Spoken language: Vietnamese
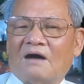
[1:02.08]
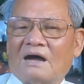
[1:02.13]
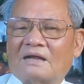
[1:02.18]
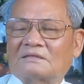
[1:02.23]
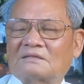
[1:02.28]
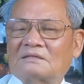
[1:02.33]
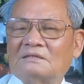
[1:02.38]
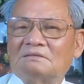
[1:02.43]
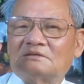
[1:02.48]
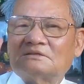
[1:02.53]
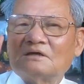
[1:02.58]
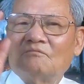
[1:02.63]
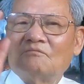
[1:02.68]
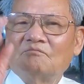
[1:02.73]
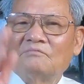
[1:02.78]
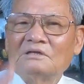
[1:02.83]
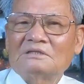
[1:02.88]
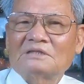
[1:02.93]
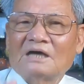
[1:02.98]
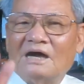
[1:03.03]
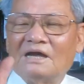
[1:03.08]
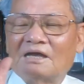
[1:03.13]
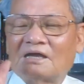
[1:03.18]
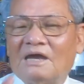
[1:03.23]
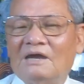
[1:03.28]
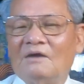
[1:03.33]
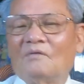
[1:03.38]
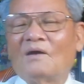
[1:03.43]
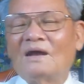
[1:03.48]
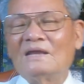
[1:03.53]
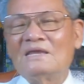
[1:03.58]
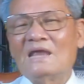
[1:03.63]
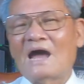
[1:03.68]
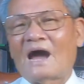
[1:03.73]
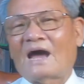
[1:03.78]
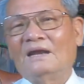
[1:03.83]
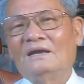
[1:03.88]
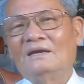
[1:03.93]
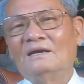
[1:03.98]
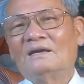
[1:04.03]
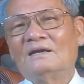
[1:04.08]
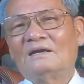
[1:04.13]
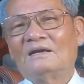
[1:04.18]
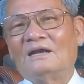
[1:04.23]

Và trong cái thời kỳ hoa nhãn